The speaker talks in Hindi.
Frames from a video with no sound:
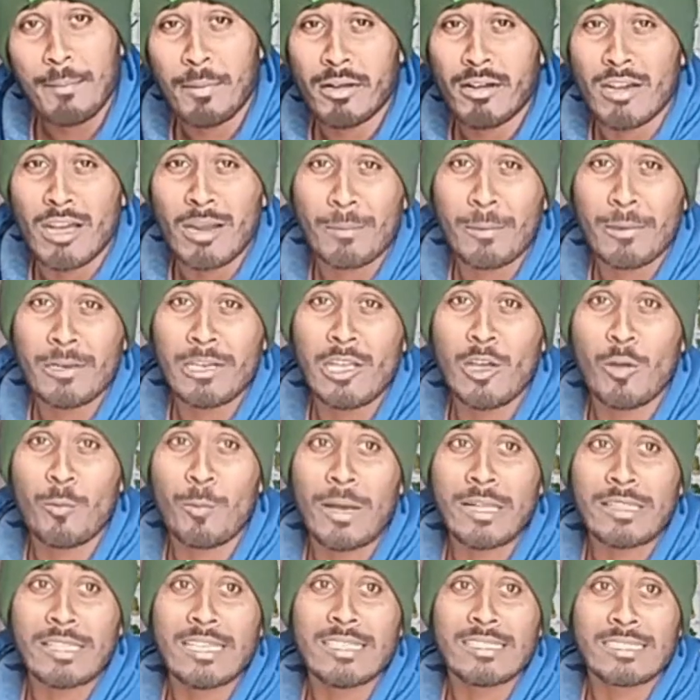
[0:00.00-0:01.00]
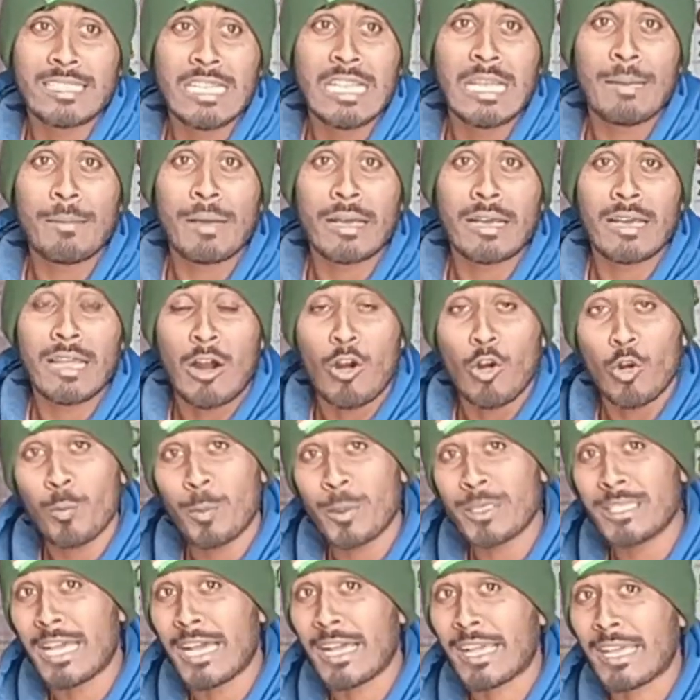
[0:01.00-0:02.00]
यहाँ पे घर पे नहीं हो पाता इसीलिए मैं
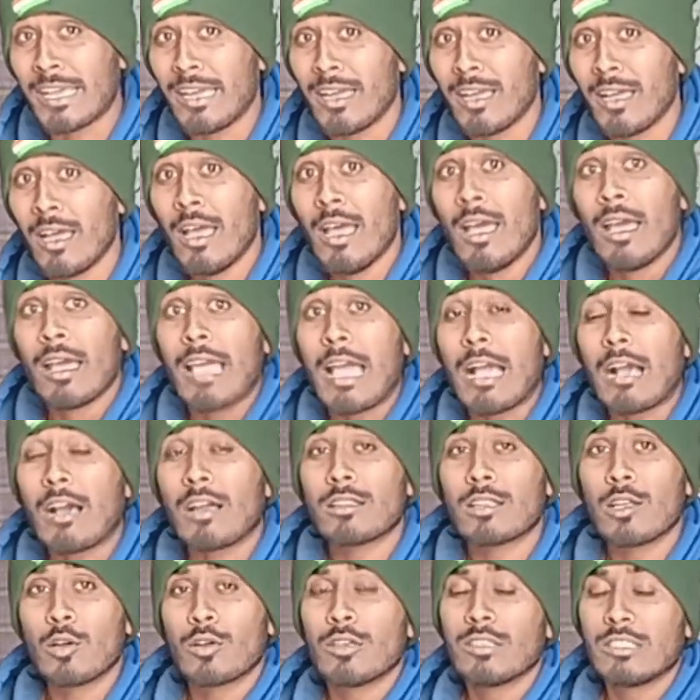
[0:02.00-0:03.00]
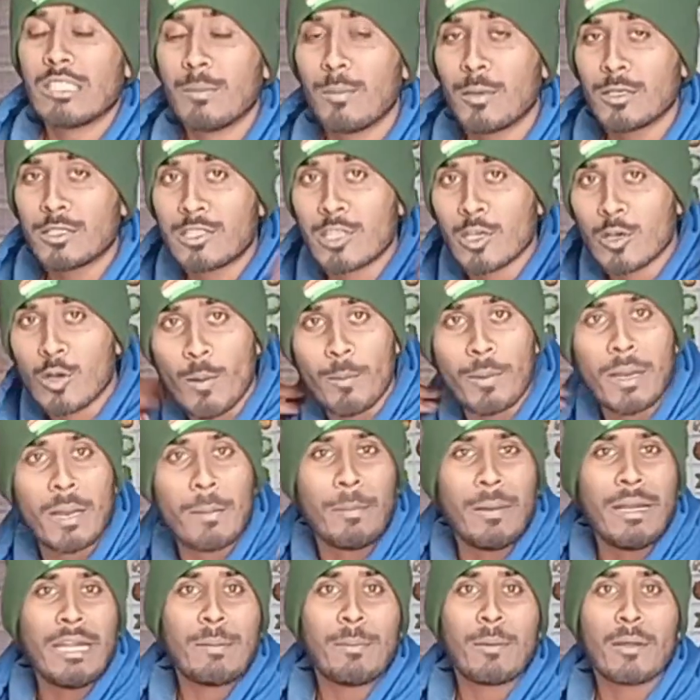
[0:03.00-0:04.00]
ग्राउंड पे जाके क्या करता हूँ किसी बच्चे को
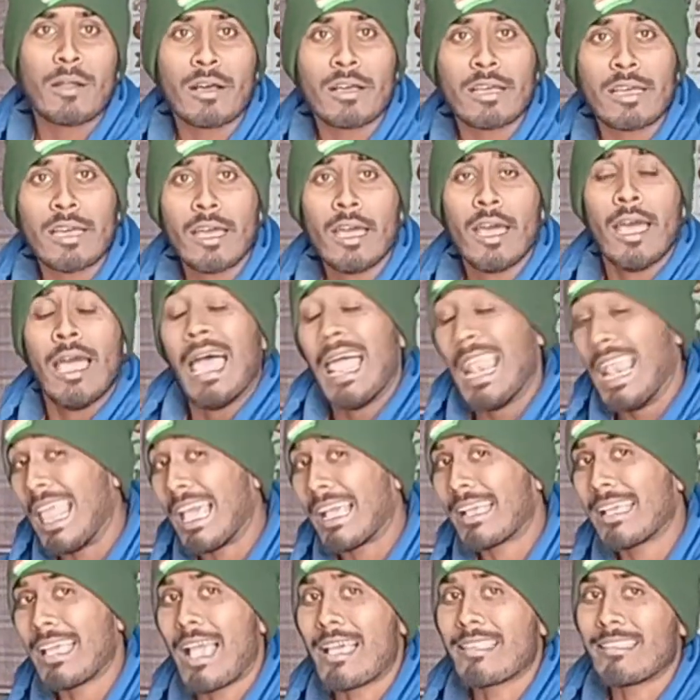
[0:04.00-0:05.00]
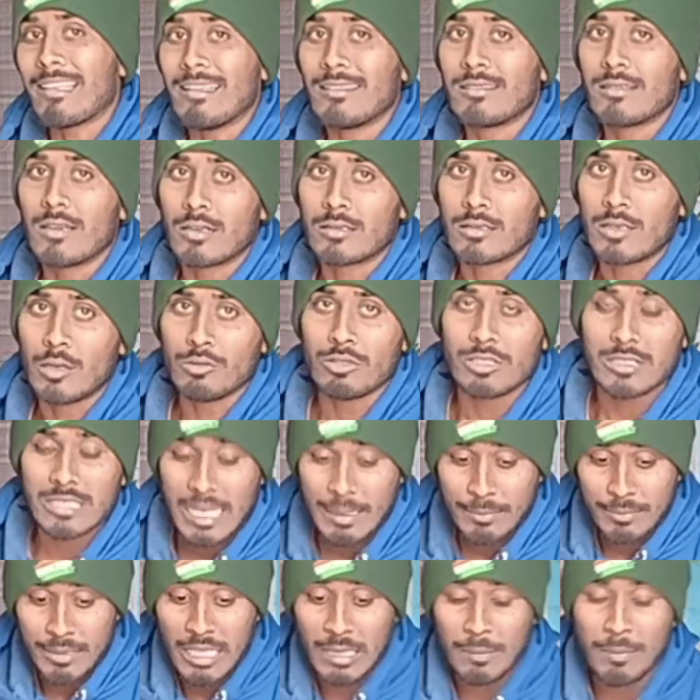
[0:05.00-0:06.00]
अपने पीठ पे रख के लेग का एक्सरसाइज करता हूँ
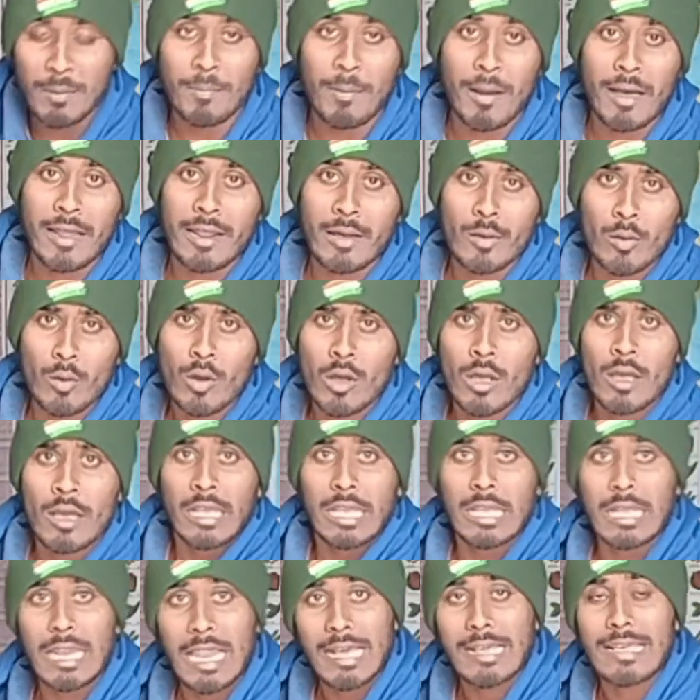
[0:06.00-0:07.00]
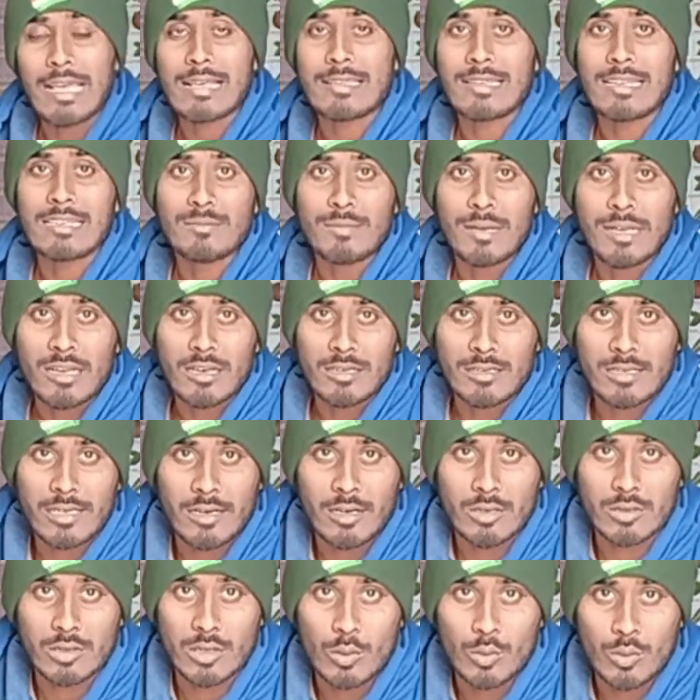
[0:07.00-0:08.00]
जिससे आप देख भी पा रहे हो कि लेग का एक्सरसाइज मैं
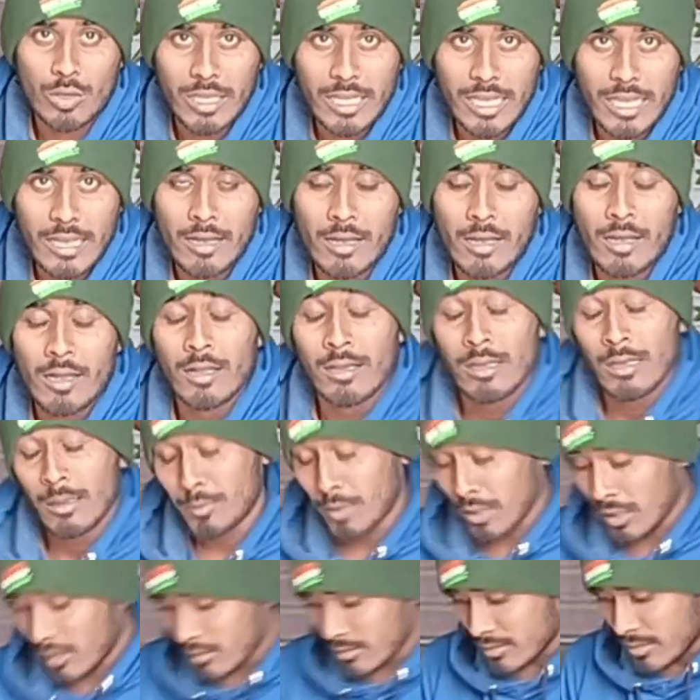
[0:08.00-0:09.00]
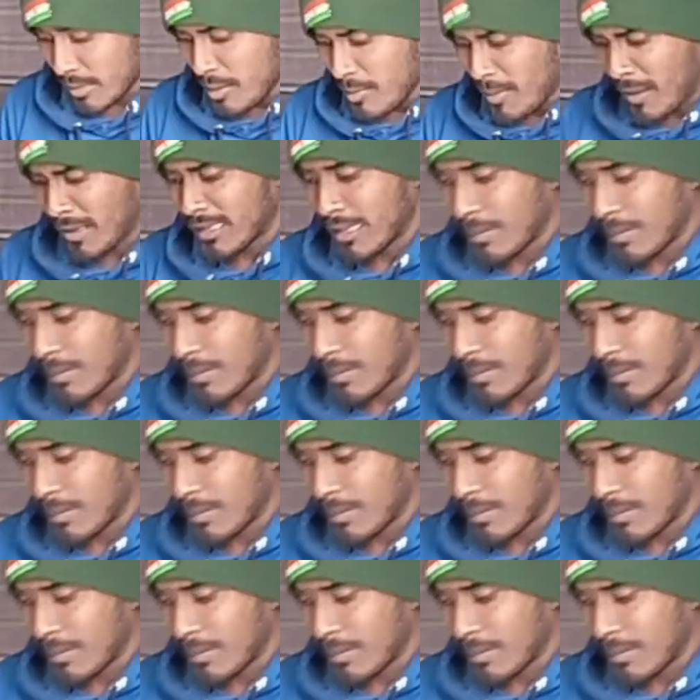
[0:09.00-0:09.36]
कैसे करता हूँ ठीक है तो सही